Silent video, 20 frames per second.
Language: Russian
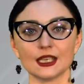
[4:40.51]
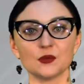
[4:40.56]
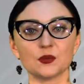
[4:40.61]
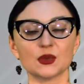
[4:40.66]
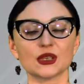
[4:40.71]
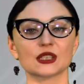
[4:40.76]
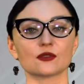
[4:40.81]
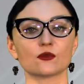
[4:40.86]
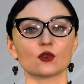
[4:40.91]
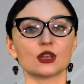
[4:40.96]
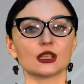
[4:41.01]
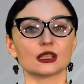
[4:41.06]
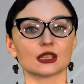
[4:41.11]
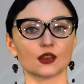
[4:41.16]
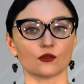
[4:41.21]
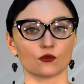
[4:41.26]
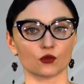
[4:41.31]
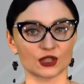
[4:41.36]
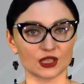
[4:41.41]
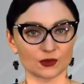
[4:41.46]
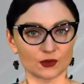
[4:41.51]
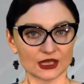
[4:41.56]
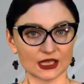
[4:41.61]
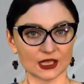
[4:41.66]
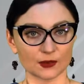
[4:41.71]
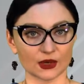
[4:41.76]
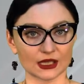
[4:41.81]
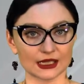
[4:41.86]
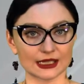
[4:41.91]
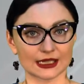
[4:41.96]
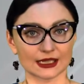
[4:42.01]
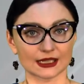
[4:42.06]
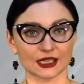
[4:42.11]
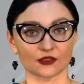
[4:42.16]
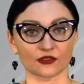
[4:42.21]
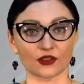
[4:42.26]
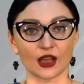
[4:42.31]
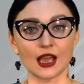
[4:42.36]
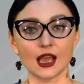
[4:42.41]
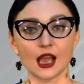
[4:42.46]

и позволит на 80%